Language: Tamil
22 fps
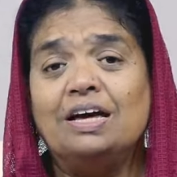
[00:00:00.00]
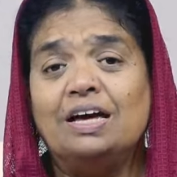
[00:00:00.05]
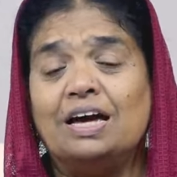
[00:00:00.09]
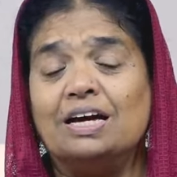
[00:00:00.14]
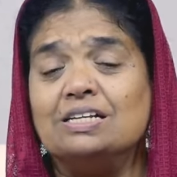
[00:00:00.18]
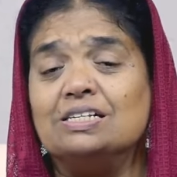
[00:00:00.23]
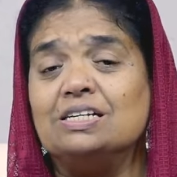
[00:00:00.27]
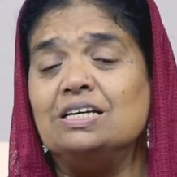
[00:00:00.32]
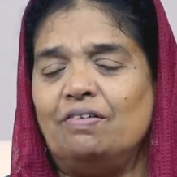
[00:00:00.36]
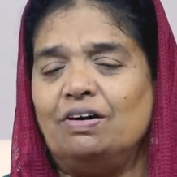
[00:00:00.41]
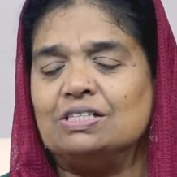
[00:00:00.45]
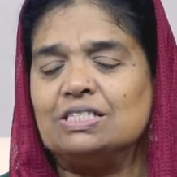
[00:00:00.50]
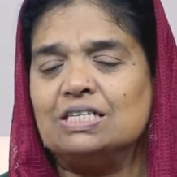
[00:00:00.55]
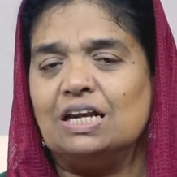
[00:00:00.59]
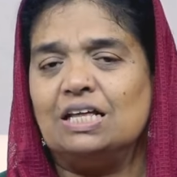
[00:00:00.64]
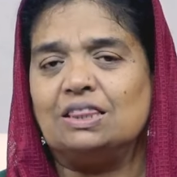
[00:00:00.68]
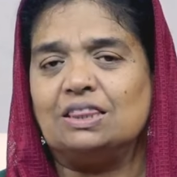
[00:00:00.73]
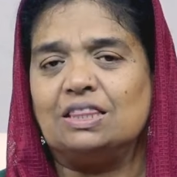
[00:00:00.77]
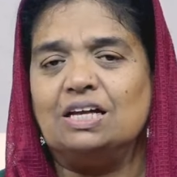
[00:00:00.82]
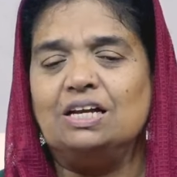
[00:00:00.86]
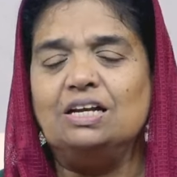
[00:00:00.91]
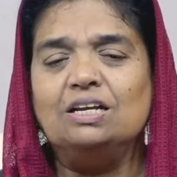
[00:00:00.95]
என்று
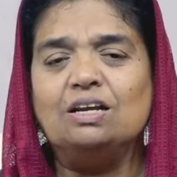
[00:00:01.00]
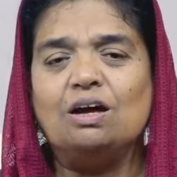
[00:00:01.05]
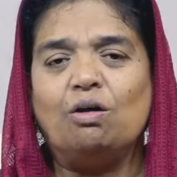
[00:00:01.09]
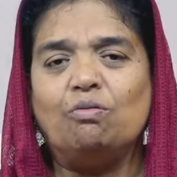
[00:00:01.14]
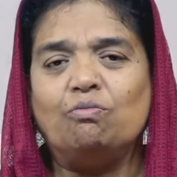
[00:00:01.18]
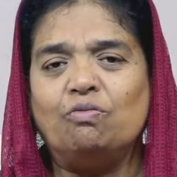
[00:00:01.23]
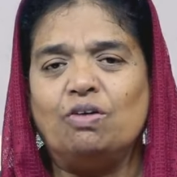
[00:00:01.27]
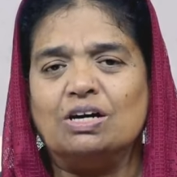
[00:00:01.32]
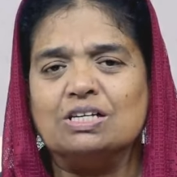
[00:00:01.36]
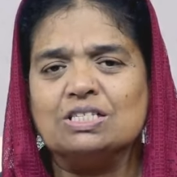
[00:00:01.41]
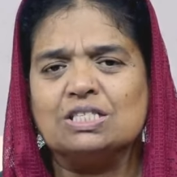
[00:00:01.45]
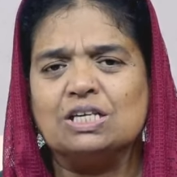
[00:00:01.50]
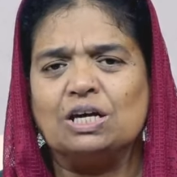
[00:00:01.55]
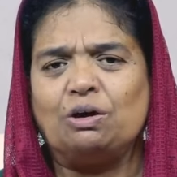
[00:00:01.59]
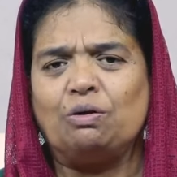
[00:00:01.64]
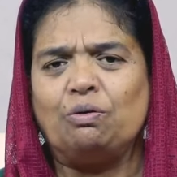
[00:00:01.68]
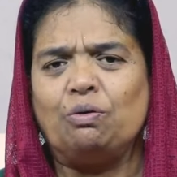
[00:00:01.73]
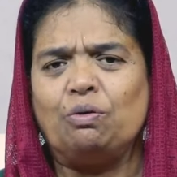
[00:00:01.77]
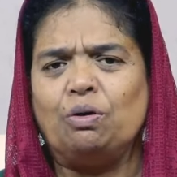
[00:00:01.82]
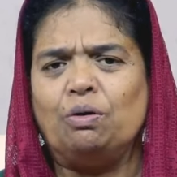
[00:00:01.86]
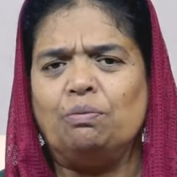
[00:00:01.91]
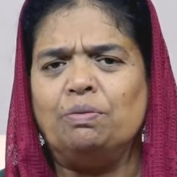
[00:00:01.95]
வசனத்தில் நாம்
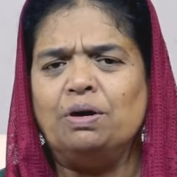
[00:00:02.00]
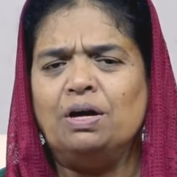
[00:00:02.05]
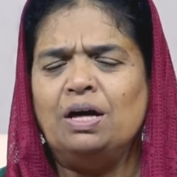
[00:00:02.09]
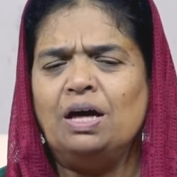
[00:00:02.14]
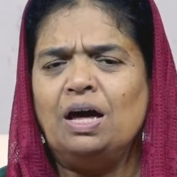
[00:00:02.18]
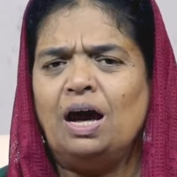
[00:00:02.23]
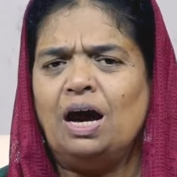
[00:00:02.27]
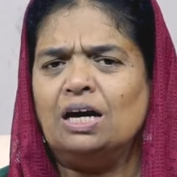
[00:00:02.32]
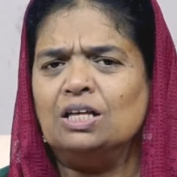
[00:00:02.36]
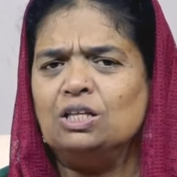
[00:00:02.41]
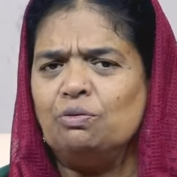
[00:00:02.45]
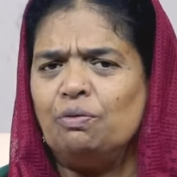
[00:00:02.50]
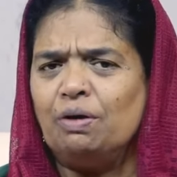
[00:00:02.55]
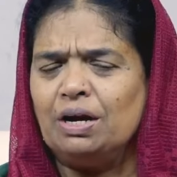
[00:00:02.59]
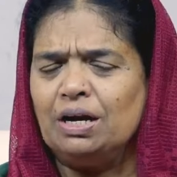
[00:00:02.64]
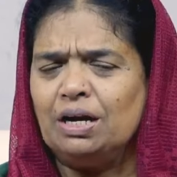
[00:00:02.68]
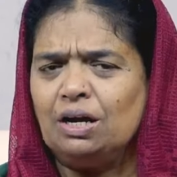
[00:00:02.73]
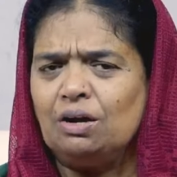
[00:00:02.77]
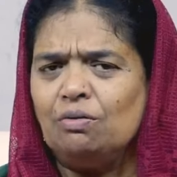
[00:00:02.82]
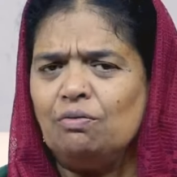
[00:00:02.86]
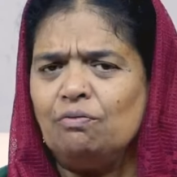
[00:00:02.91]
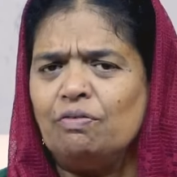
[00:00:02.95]
வாசிக்கிறோம் அது
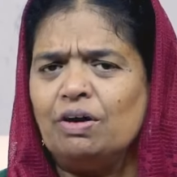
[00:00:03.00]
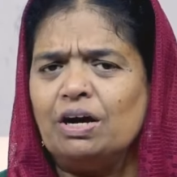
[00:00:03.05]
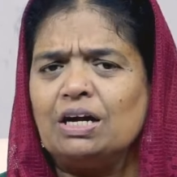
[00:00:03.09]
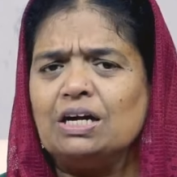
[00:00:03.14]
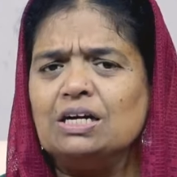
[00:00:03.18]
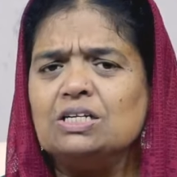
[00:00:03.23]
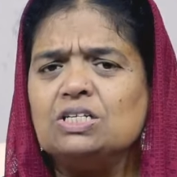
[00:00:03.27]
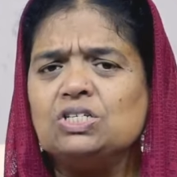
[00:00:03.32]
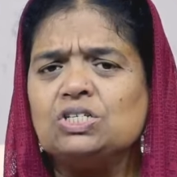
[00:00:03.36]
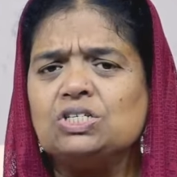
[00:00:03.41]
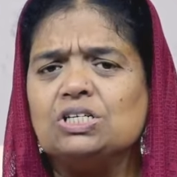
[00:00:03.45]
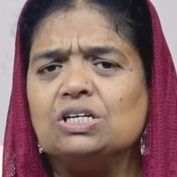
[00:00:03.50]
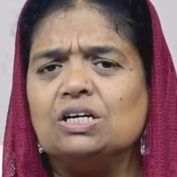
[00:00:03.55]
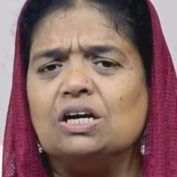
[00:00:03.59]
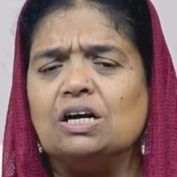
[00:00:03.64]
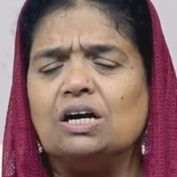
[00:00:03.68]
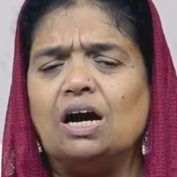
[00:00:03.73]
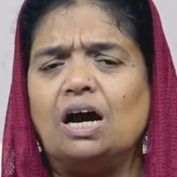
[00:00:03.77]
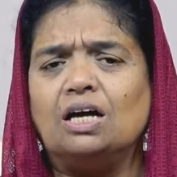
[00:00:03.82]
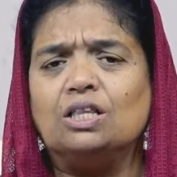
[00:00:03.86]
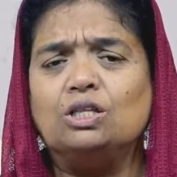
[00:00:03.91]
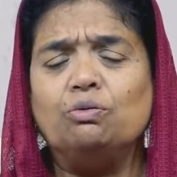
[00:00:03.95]
வரைக்கும் வறட்சி
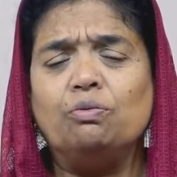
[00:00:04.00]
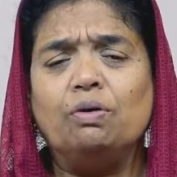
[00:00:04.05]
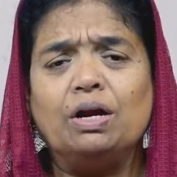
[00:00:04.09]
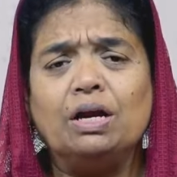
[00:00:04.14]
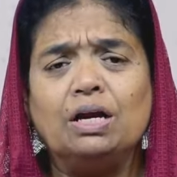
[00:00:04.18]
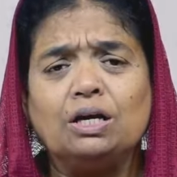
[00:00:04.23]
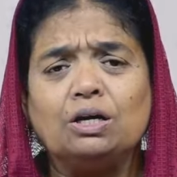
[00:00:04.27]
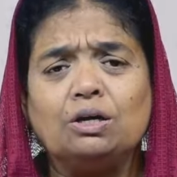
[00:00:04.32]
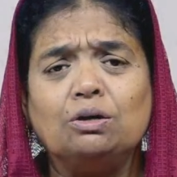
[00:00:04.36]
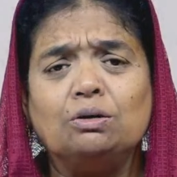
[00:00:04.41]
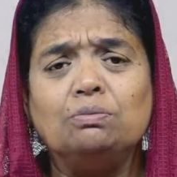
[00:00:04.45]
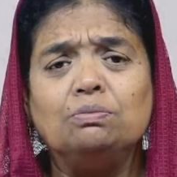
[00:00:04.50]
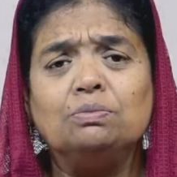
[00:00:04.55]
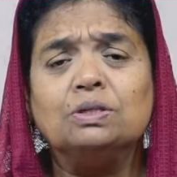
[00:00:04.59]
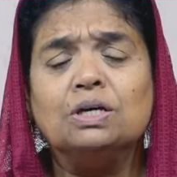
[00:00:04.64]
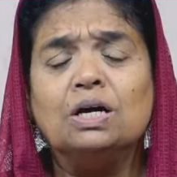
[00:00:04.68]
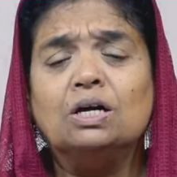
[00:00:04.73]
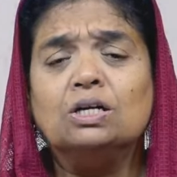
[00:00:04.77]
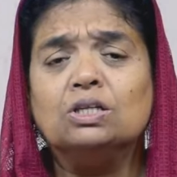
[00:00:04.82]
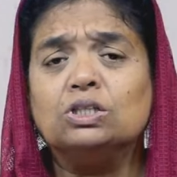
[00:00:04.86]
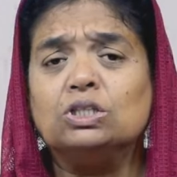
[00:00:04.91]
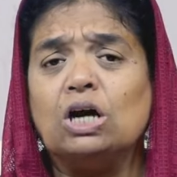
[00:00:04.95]
அது வரைக்கும்
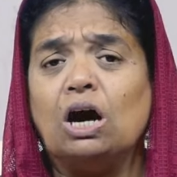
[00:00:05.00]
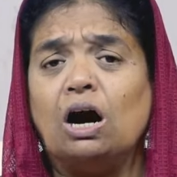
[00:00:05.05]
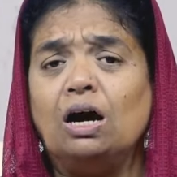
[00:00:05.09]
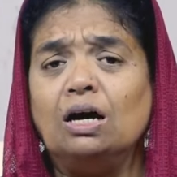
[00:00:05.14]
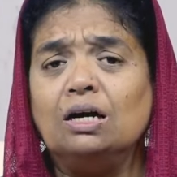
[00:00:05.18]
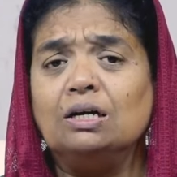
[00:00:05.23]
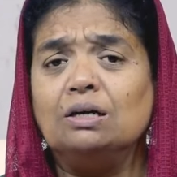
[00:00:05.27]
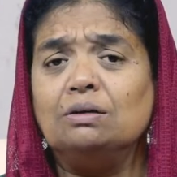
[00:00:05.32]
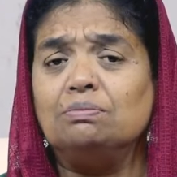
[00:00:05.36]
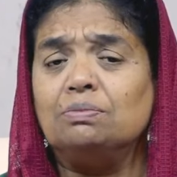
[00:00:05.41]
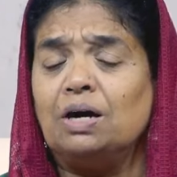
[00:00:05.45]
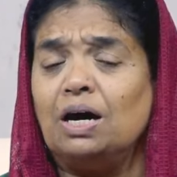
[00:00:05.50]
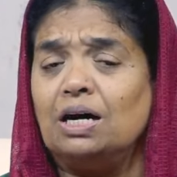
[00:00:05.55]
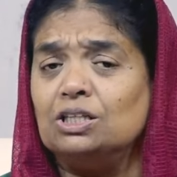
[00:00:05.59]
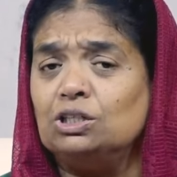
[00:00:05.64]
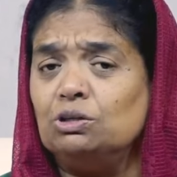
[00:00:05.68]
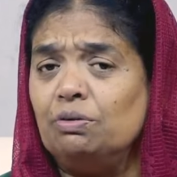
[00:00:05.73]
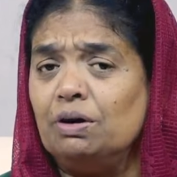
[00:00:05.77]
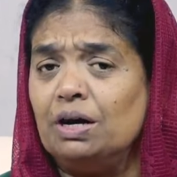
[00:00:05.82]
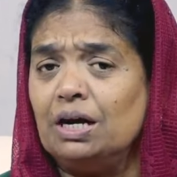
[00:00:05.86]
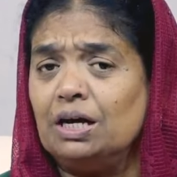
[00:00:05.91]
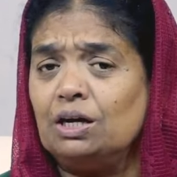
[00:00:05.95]
தாகம்
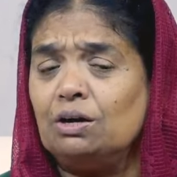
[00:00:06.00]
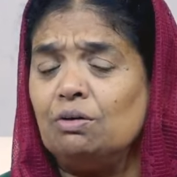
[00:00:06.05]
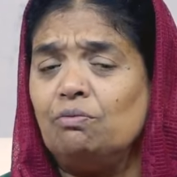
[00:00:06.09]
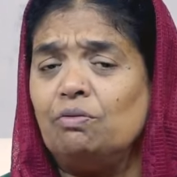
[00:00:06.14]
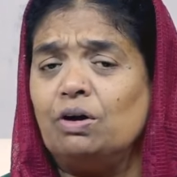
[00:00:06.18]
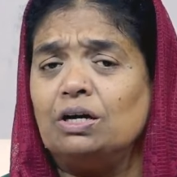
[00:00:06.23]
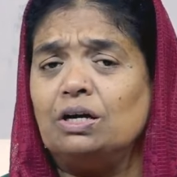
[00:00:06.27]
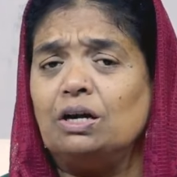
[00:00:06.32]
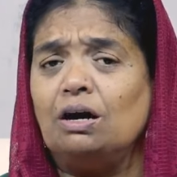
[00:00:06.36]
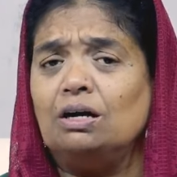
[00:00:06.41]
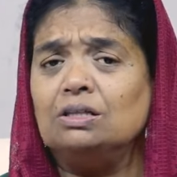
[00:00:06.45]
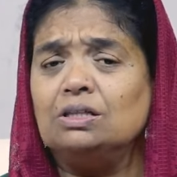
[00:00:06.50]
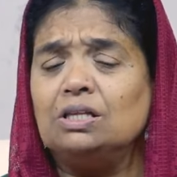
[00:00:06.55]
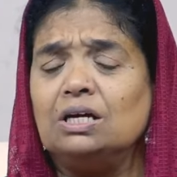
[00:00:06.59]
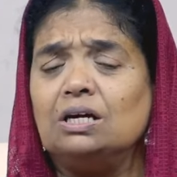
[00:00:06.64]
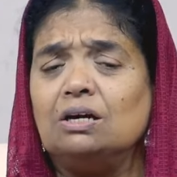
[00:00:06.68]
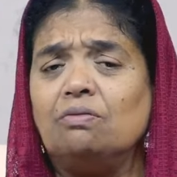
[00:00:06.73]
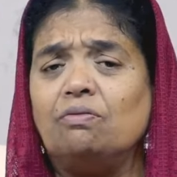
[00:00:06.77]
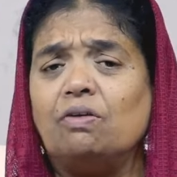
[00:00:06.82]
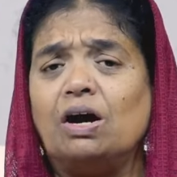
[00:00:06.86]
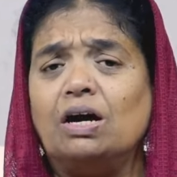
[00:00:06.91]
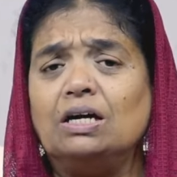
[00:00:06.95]
அது வரைக்கும் வண்ணாந்தர
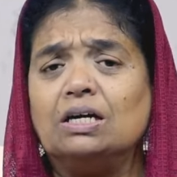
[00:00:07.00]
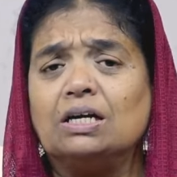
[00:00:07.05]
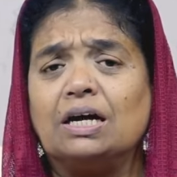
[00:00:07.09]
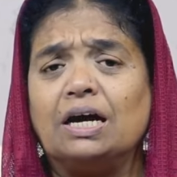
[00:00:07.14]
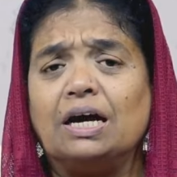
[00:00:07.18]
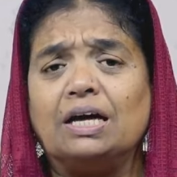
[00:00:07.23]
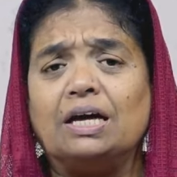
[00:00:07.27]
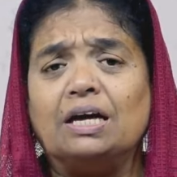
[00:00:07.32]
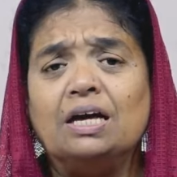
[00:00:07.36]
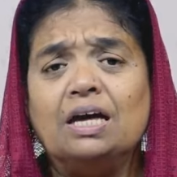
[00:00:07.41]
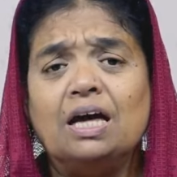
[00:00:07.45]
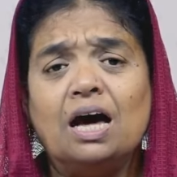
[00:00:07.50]
வாழ்க்கை